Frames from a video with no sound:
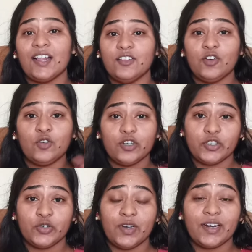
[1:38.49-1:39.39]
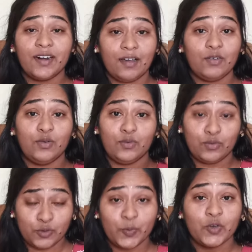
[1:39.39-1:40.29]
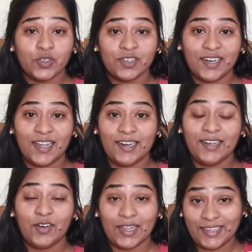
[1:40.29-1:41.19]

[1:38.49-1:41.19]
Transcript: అందులో కూడా షుగర్ నాకు టూ స్పూన్స్ ఉంటుంది